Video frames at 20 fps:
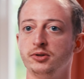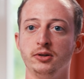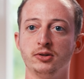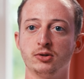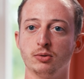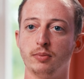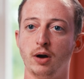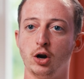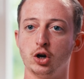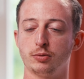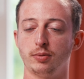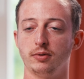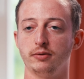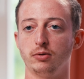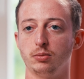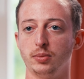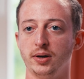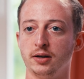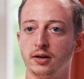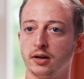die ich zum Beispiel
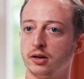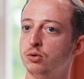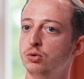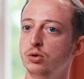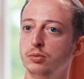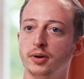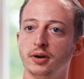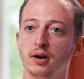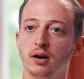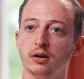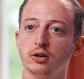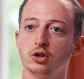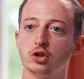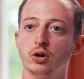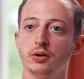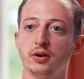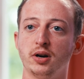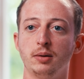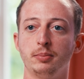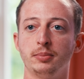vom Hendrik Kuhlmann
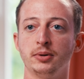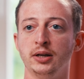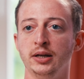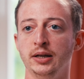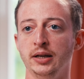angeschaut habe,